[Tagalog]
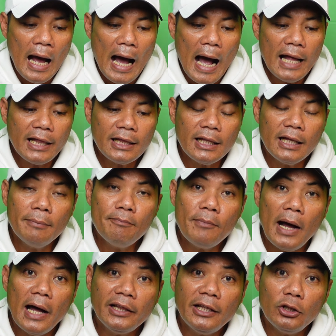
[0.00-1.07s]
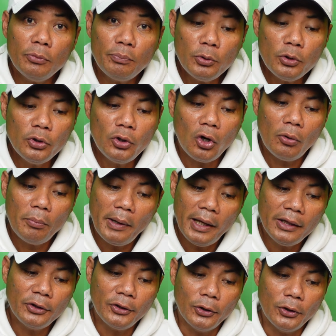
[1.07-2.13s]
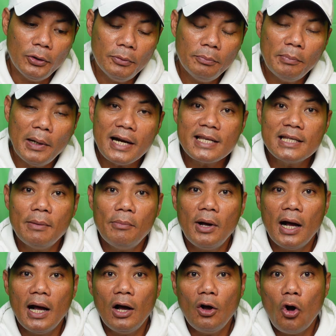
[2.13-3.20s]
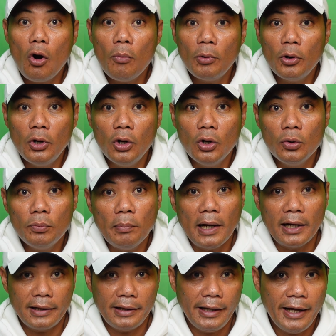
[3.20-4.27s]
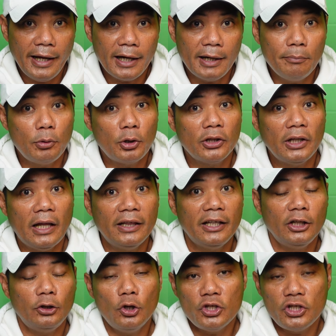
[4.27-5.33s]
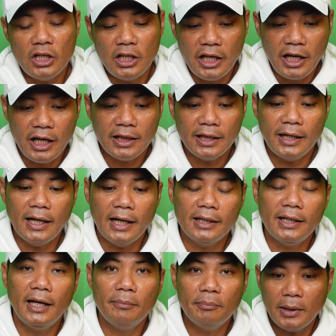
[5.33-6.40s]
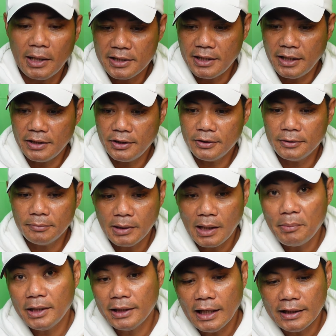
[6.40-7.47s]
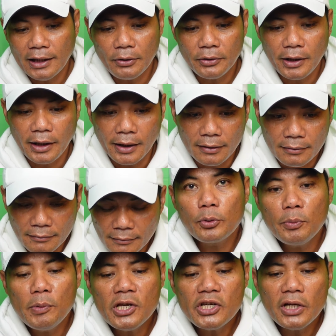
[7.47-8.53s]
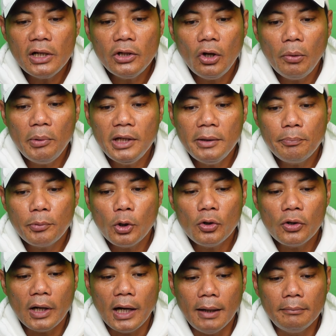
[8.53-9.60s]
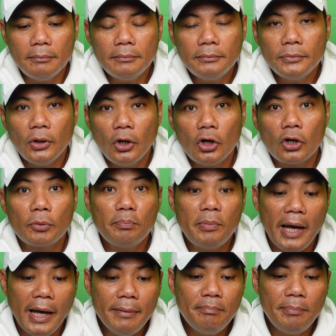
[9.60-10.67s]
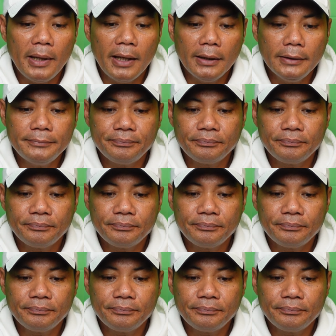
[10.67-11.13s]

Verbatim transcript: At, at ito pong dokumento para sa mga common law partner. Importante ito, siningit na natin para sa inyo. Marami nagtatanong yan eh. Provincial Nominee Program or PNP